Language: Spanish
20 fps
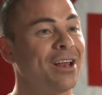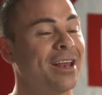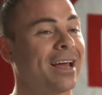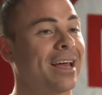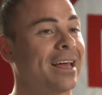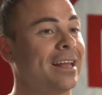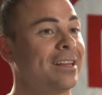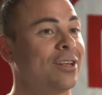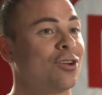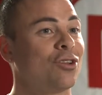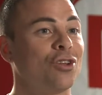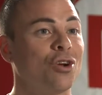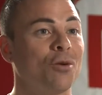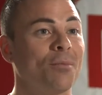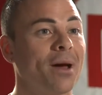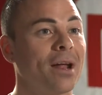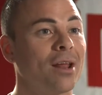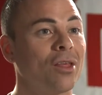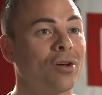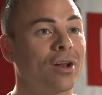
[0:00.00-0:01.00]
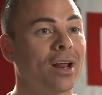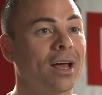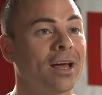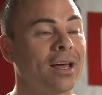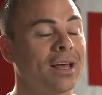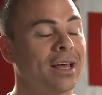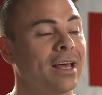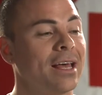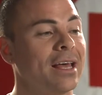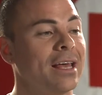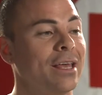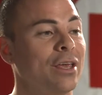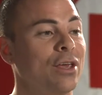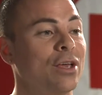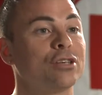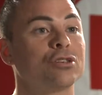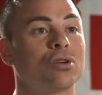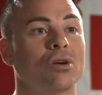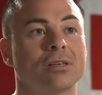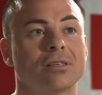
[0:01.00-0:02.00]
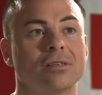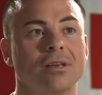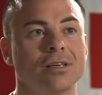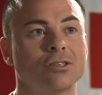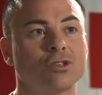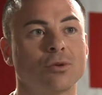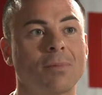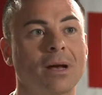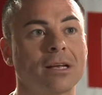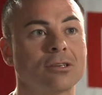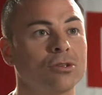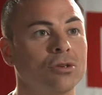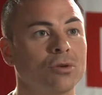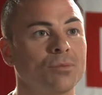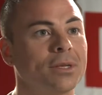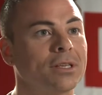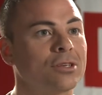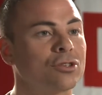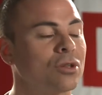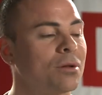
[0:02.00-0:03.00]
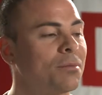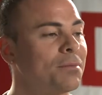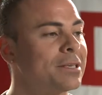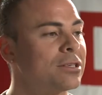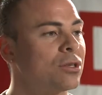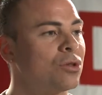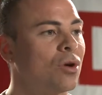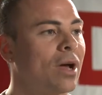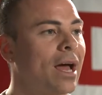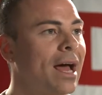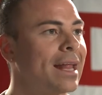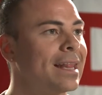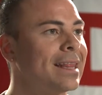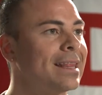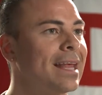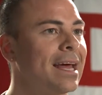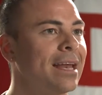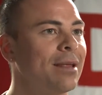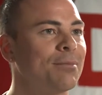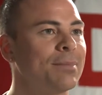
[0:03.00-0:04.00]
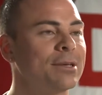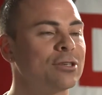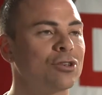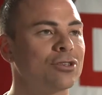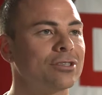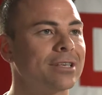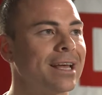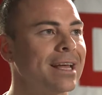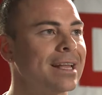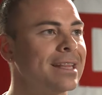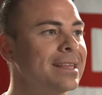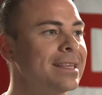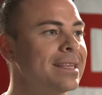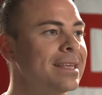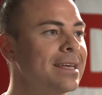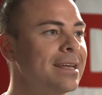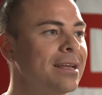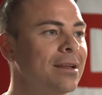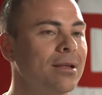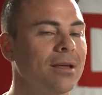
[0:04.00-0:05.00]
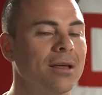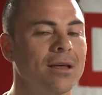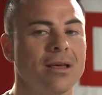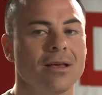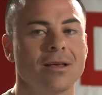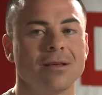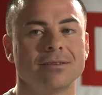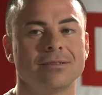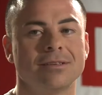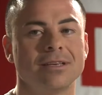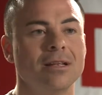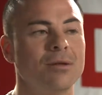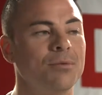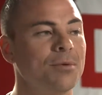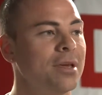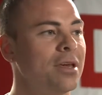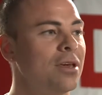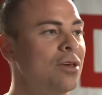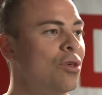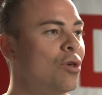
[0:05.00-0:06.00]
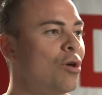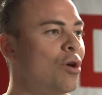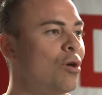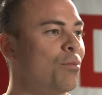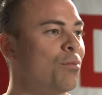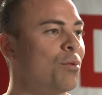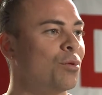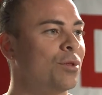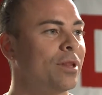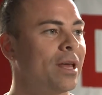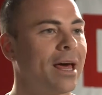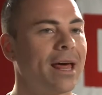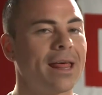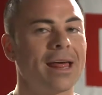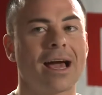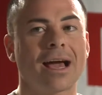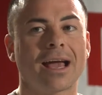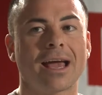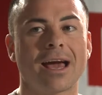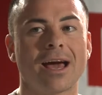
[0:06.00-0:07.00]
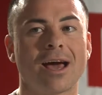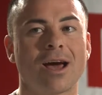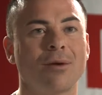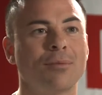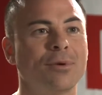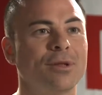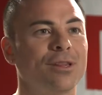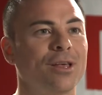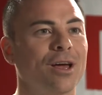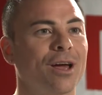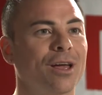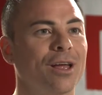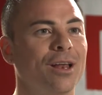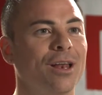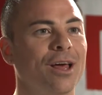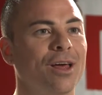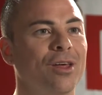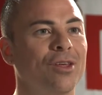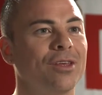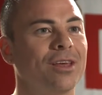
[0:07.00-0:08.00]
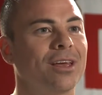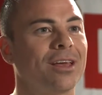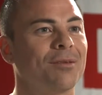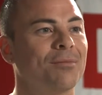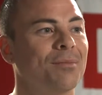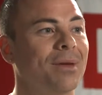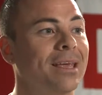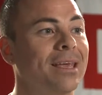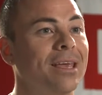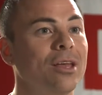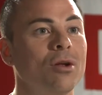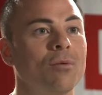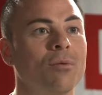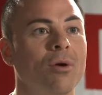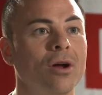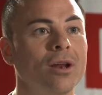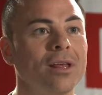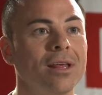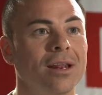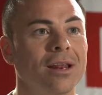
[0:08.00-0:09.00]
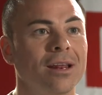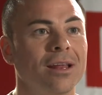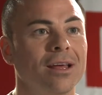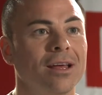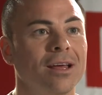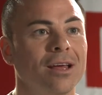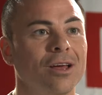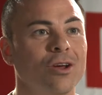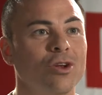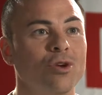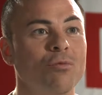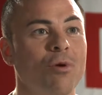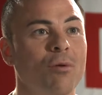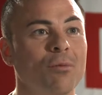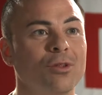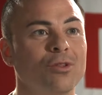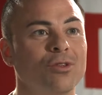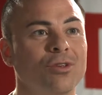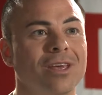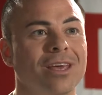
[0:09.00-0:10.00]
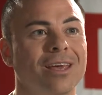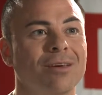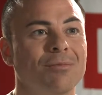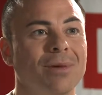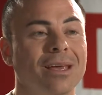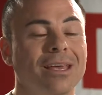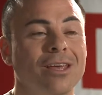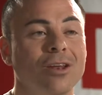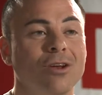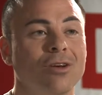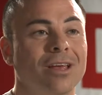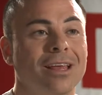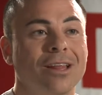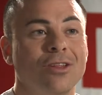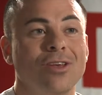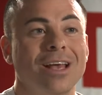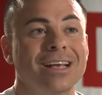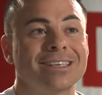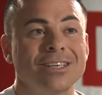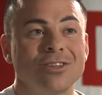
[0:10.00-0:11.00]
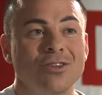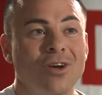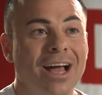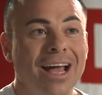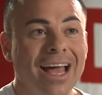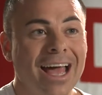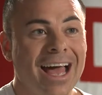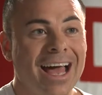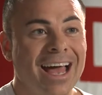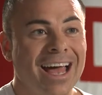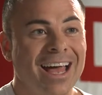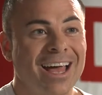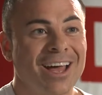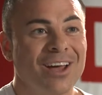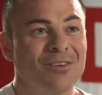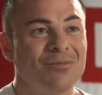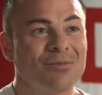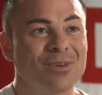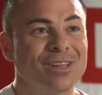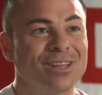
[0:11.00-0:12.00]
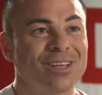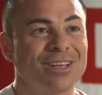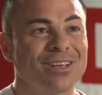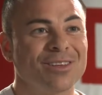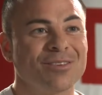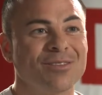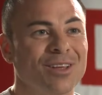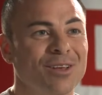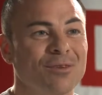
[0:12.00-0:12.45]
La gente no te lo perdona. Y eso, eso pasó, ¿viste? Yo estaba empezando a cantar y empiezo a sentir silbido, puteadas de acá, ¿viste? De aquel lado dije, me quiero morir. En un momento dije, me quiero, ¿qué estoy haciendo acá? ¿Viste?